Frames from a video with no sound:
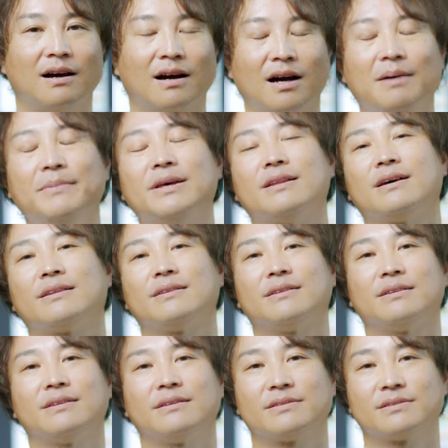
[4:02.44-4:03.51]
雨な
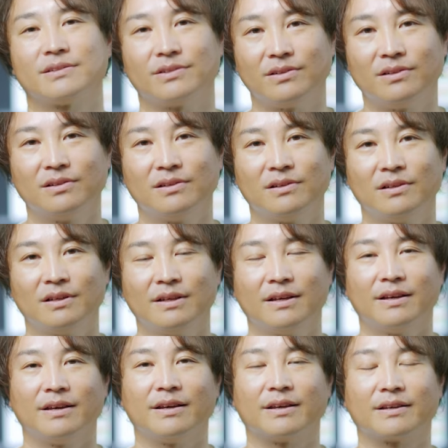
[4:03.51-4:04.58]
んですよ。
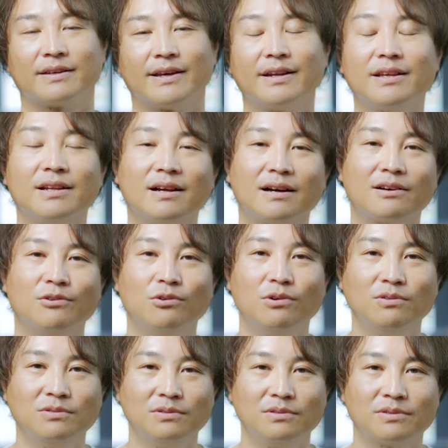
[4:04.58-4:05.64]
えゲリラ
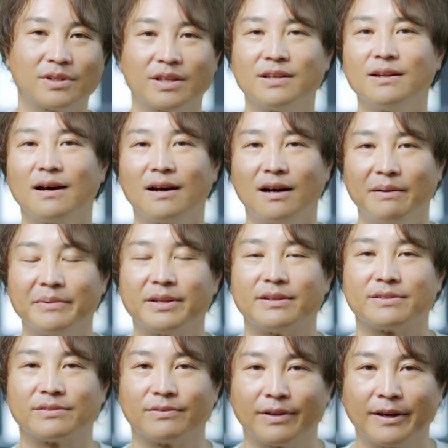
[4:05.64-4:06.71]
豪雨的な雨
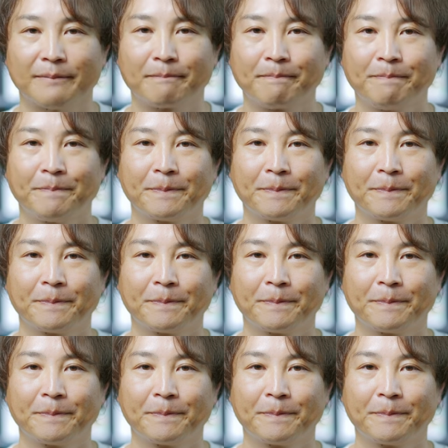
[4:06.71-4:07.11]
ですよね。